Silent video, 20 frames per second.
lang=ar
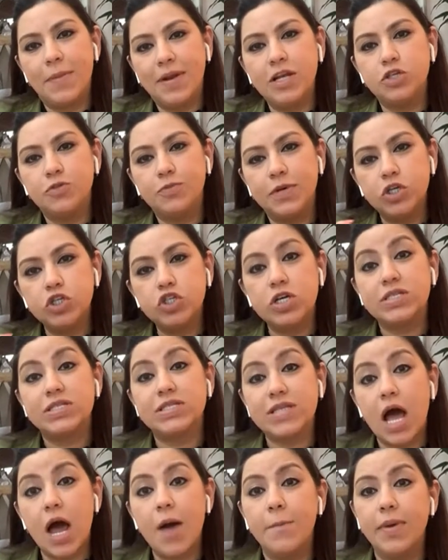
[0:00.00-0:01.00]
ابلش بالاشياء
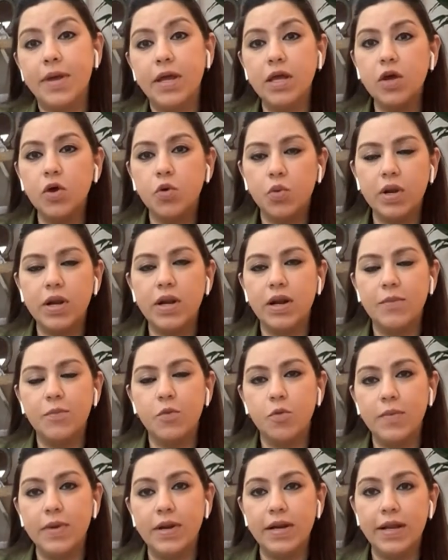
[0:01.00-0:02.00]
الصعبه
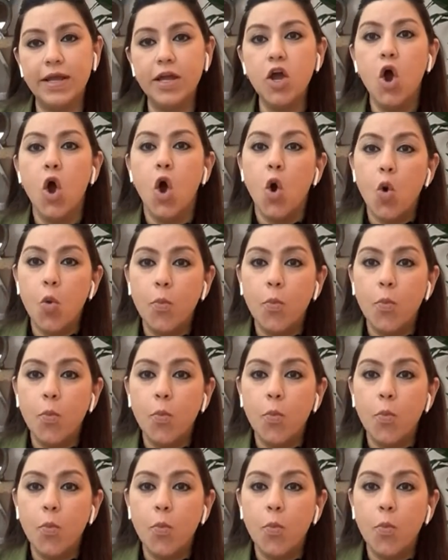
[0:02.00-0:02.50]
والممله